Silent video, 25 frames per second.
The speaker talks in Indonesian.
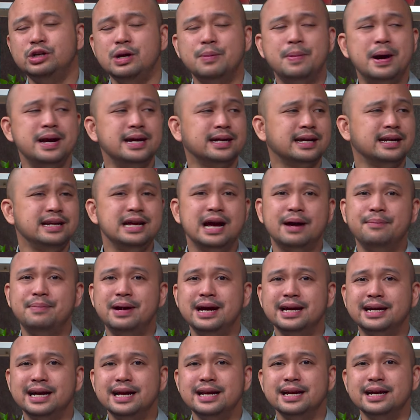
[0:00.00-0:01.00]
udah banyak yang
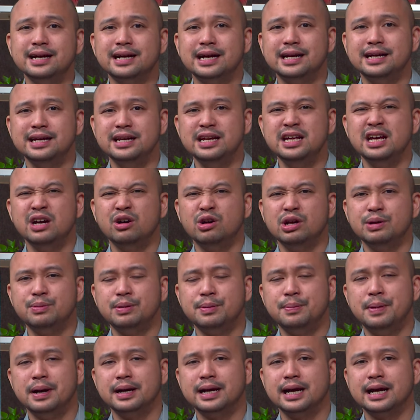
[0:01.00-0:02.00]
diabaikan ya kali ini ya
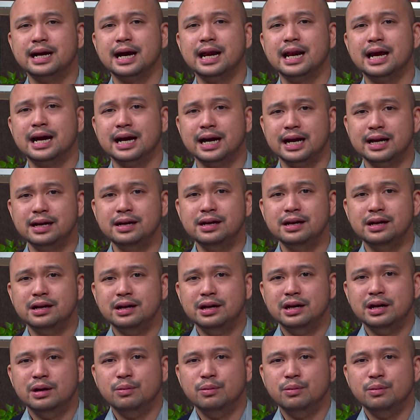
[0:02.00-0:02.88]
oleh berbagai kalangan